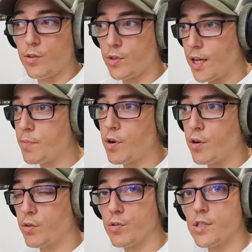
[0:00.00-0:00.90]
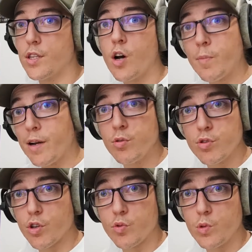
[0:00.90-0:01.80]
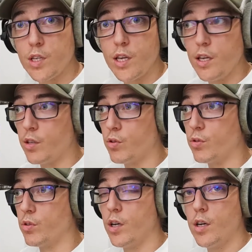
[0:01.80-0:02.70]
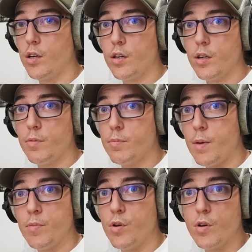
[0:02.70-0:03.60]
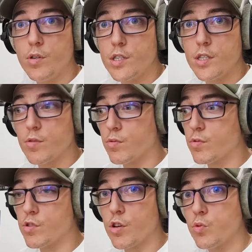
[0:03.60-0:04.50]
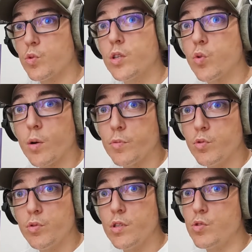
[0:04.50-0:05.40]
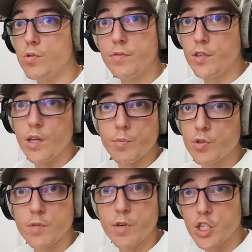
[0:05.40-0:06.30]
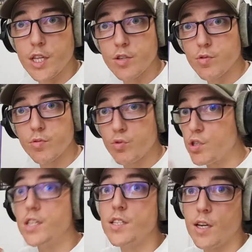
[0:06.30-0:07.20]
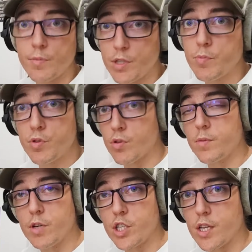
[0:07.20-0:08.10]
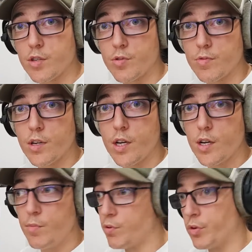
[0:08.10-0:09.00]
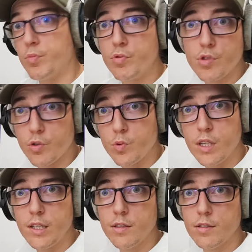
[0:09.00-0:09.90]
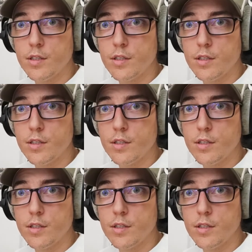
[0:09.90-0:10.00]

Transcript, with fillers: on apprend que c'est normal de s'ennuyer et que même euh, si on s'ennuie trois minutes, il suffit d'un peu d'imagination, d'utiliser un petit peu son imagination pour ne plus s'ennuyer.